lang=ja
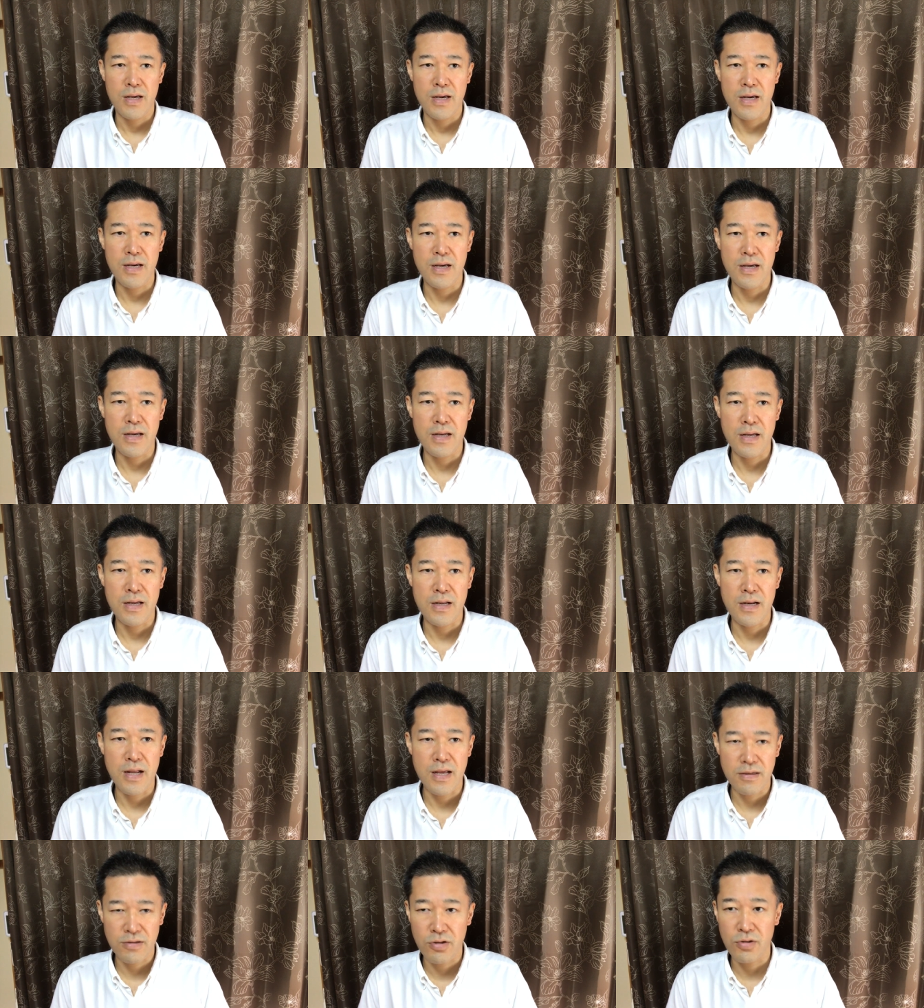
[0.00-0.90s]

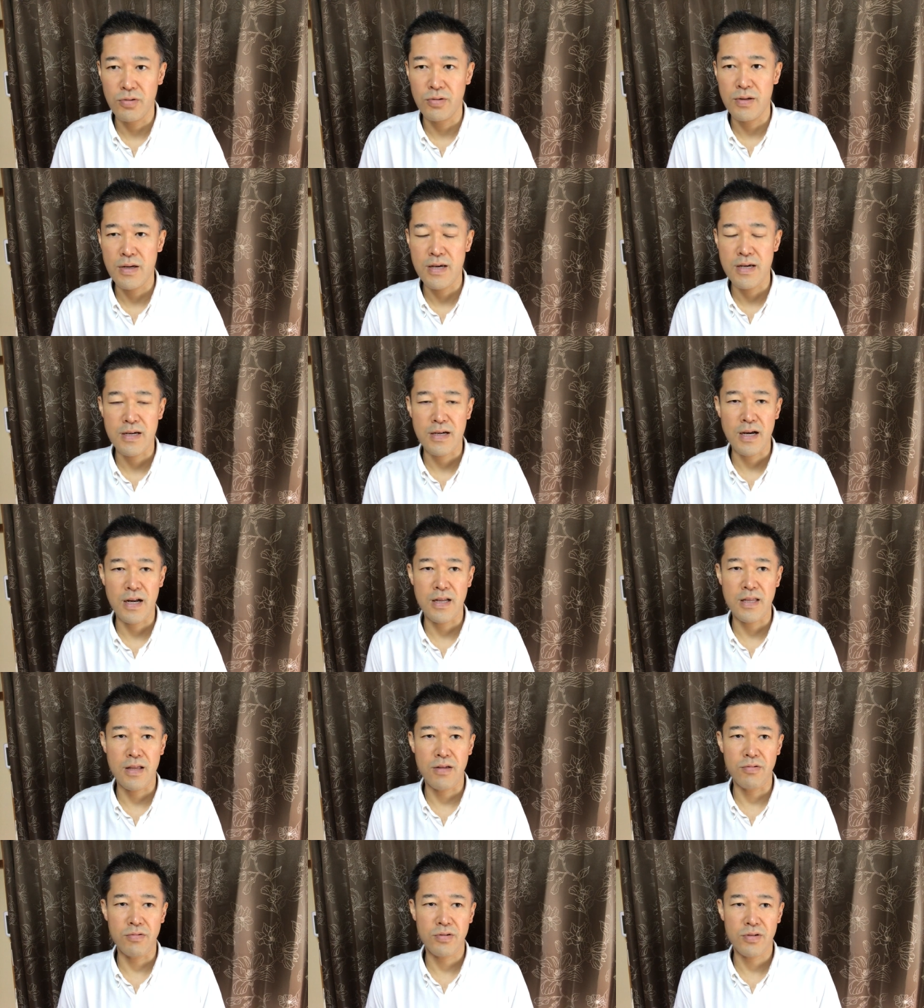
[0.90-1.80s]
えー、練習、えー、体
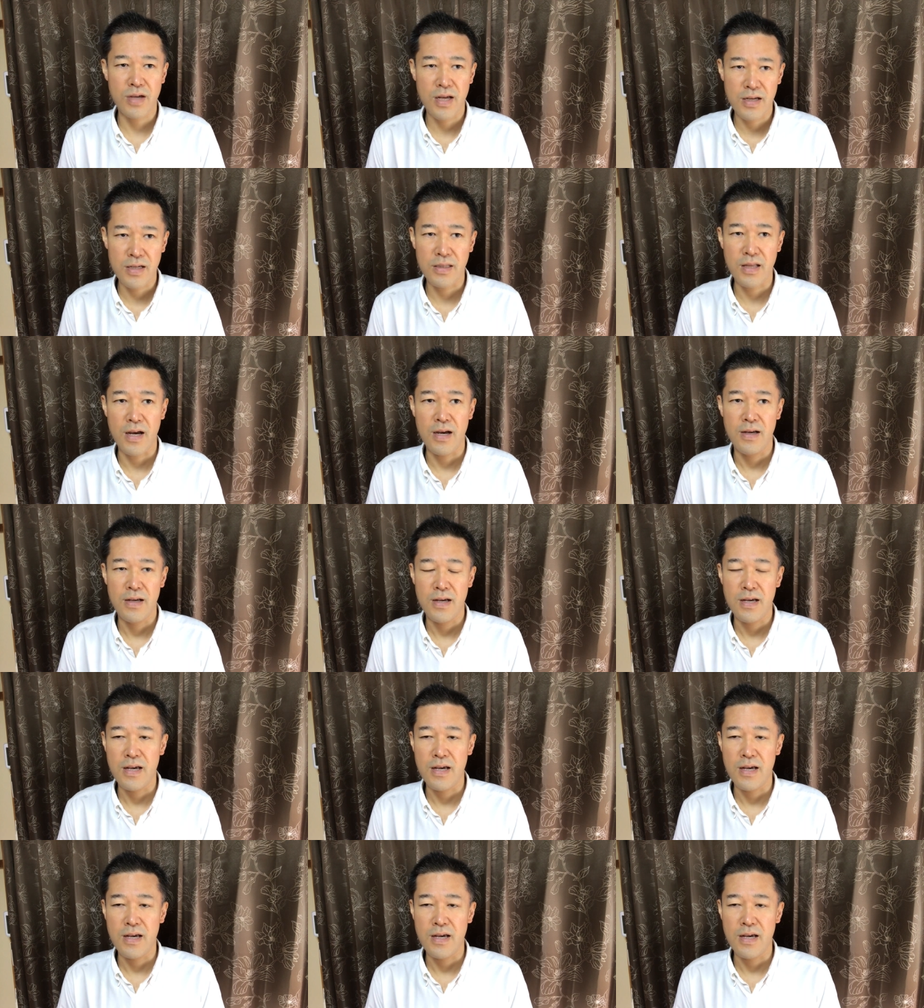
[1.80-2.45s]
の使い方、